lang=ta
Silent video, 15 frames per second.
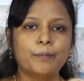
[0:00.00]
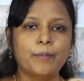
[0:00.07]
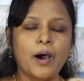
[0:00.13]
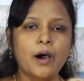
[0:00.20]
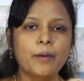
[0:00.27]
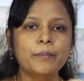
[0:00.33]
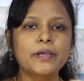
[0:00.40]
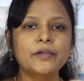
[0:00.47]

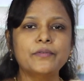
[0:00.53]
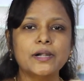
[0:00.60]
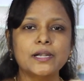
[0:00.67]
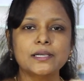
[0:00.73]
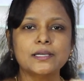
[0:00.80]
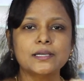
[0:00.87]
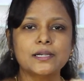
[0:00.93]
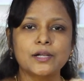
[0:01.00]
பாம்பை
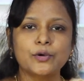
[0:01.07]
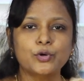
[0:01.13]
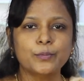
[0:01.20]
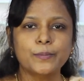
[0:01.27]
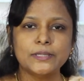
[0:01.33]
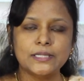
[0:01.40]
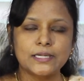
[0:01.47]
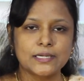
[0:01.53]
வணங்குகிற
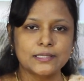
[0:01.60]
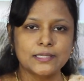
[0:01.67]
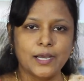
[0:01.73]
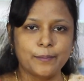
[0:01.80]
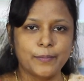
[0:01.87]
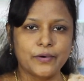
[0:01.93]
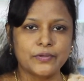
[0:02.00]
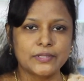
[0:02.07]
குடும்பத்திலேருந்து
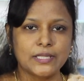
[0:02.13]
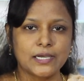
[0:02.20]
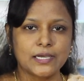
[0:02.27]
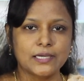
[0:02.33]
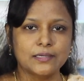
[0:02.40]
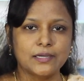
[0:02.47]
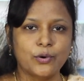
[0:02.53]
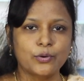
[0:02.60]
அப்பா வந்தாங்க
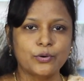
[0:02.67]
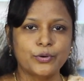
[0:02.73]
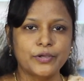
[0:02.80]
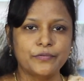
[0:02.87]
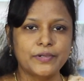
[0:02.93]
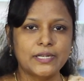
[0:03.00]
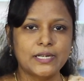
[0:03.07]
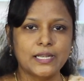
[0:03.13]
அவங்களுடைய
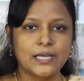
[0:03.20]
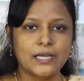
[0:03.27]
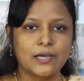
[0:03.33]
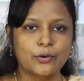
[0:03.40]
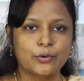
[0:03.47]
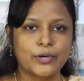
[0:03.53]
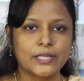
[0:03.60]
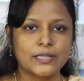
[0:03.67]
வீட்டில்
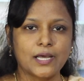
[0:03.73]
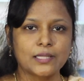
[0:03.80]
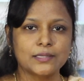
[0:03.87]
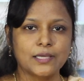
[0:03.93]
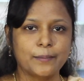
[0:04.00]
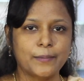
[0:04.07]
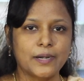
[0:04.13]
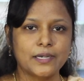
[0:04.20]
அவங்களுடைய
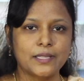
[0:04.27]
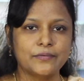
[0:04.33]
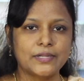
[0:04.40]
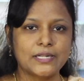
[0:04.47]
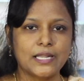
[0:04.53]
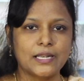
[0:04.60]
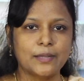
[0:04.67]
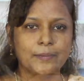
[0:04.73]
தாத்தா பாட்டி
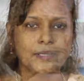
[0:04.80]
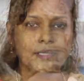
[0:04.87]
வீட்டில எல்லாம்